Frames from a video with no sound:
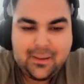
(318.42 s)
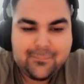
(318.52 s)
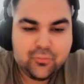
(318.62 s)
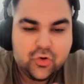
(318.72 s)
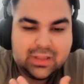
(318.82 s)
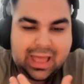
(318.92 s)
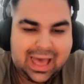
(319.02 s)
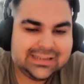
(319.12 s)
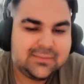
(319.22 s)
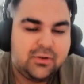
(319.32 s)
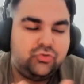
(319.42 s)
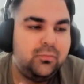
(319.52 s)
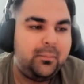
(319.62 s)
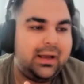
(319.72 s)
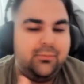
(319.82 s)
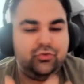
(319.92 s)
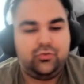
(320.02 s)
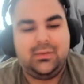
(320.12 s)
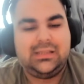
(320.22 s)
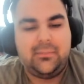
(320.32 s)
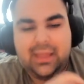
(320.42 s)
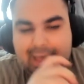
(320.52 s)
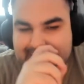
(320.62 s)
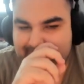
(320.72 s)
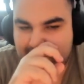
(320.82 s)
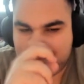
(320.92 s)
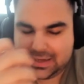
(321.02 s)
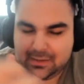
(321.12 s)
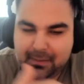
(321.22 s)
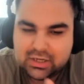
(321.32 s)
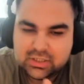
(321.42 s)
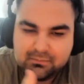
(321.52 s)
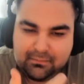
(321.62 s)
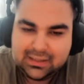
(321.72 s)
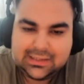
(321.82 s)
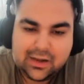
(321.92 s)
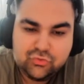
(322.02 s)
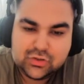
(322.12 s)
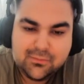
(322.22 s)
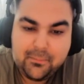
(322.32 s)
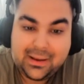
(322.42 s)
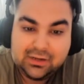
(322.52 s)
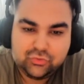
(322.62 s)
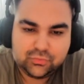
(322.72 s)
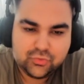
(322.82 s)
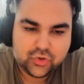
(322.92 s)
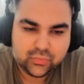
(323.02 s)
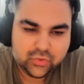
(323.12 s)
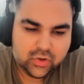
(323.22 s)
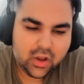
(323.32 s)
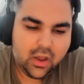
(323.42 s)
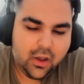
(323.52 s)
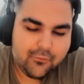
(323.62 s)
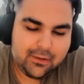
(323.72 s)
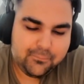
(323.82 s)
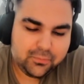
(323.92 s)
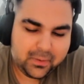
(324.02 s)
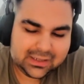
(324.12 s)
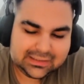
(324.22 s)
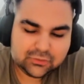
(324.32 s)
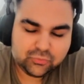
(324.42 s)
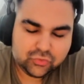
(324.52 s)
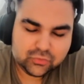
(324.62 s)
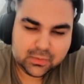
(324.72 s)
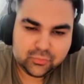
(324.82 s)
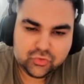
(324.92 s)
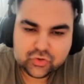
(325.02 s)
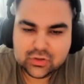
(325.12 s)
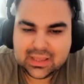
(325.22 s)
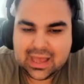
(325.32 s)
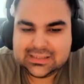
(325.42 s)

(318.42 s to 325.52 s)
Ben bu oyunda her zaman tüm paramı tutmasam da her zaman belli başlı miktarın üstünde bir para tutmuşumdur. Ve bu para tutmamın üstüne de her